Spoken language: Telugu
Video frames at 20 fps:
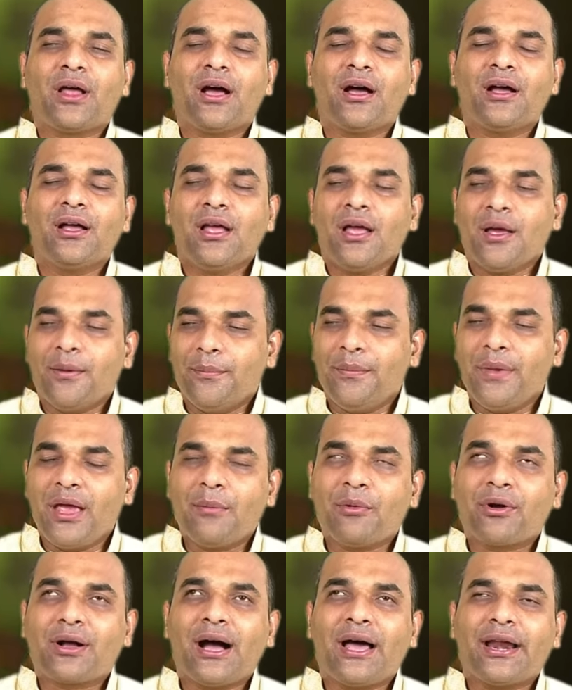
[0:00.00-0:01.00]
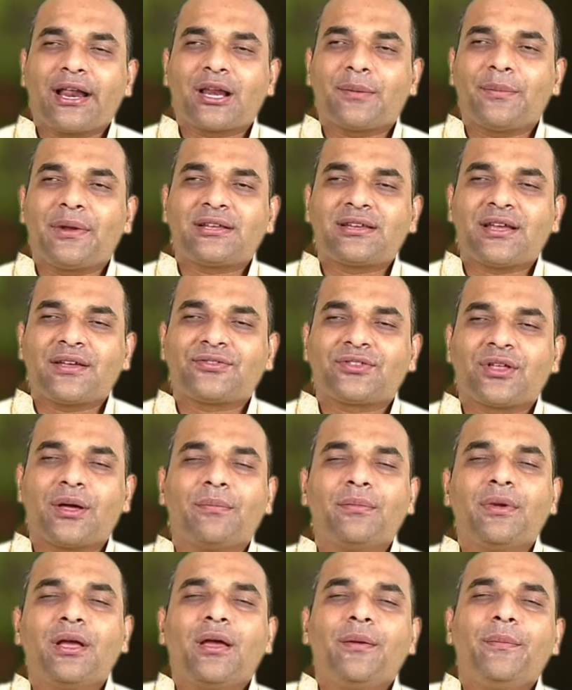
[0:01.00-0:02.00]
కూడా మేము కార్యక్రమాలు
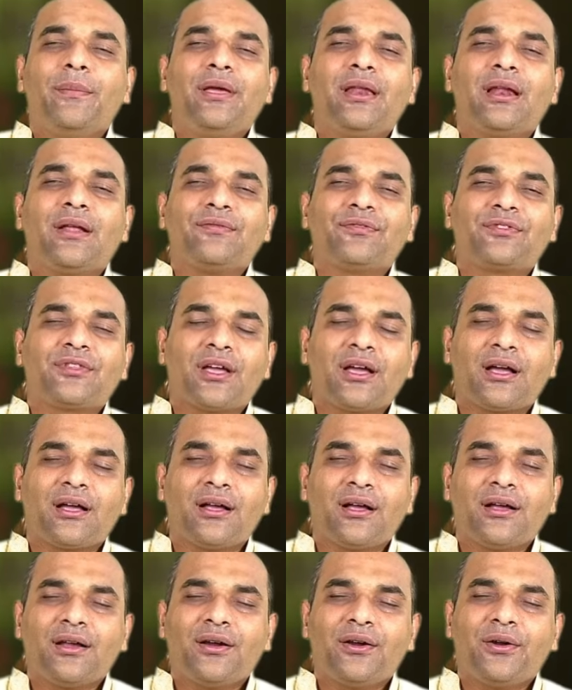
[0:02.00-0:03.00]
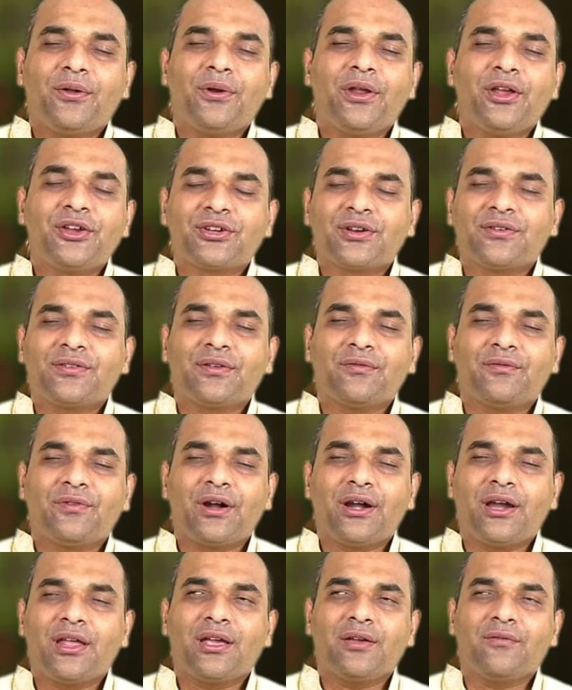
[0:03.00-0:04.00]
చేస్తాం మీరంతా డొనేషన్స్
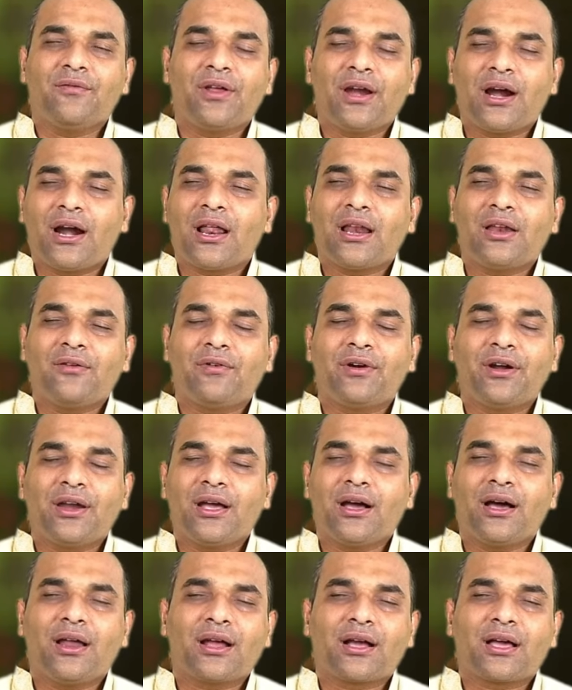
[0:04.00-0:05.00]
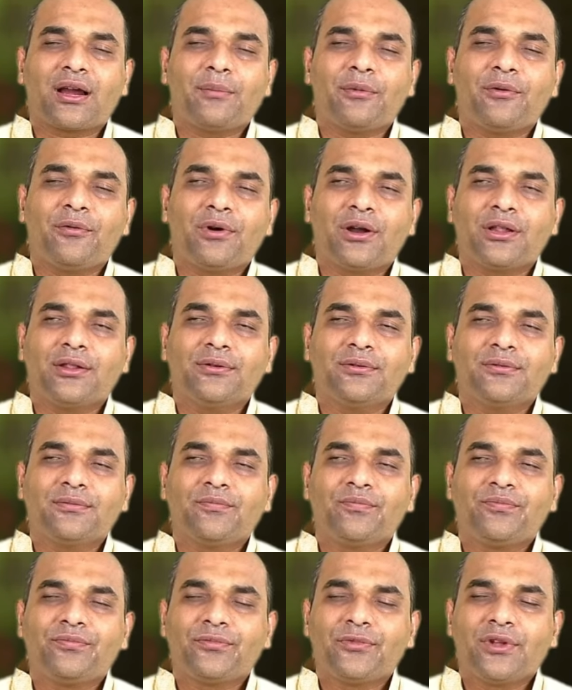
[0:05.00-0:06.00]
ఇవ్వండి విరాళాలు ఇవ్వండి అన్న క్రమం ఉండదు
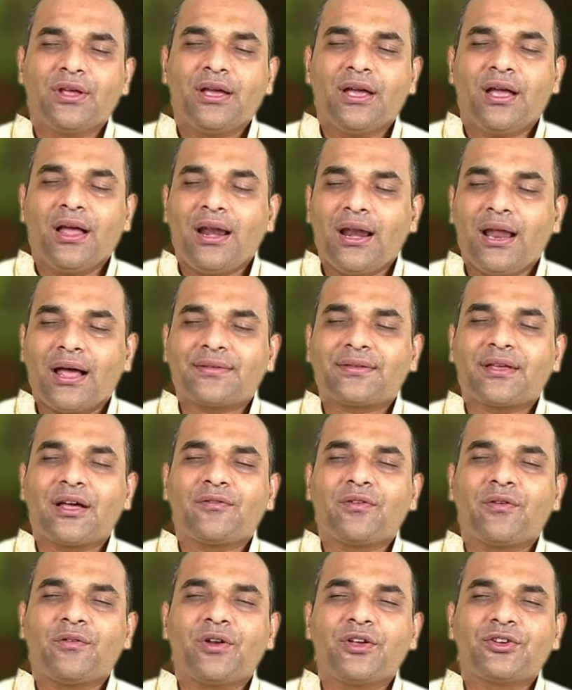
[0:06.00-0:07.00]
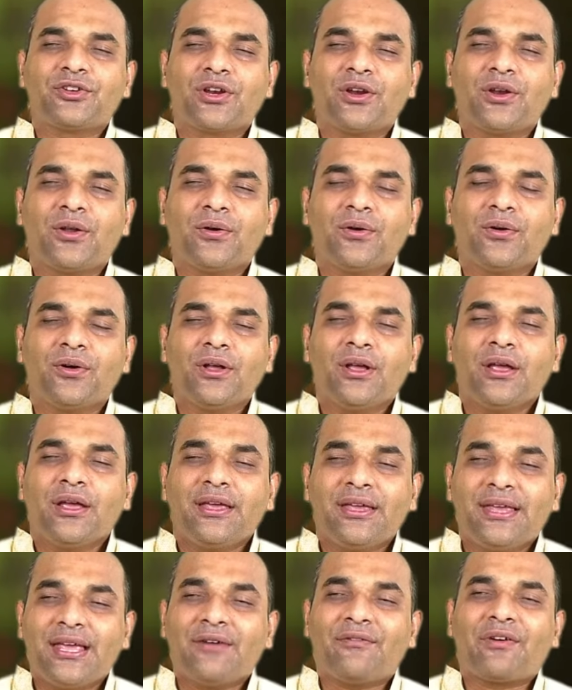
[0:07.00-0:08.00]
లాసా ఫౌండేషన్లో
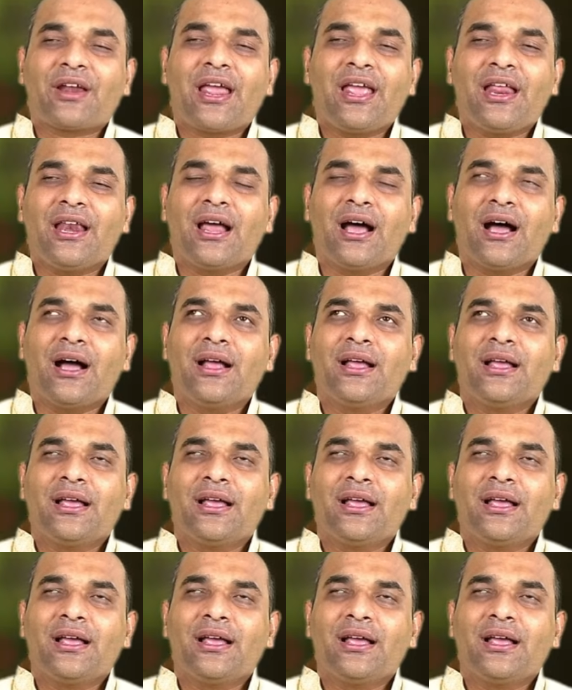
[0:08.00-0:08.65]
ఎవరైనా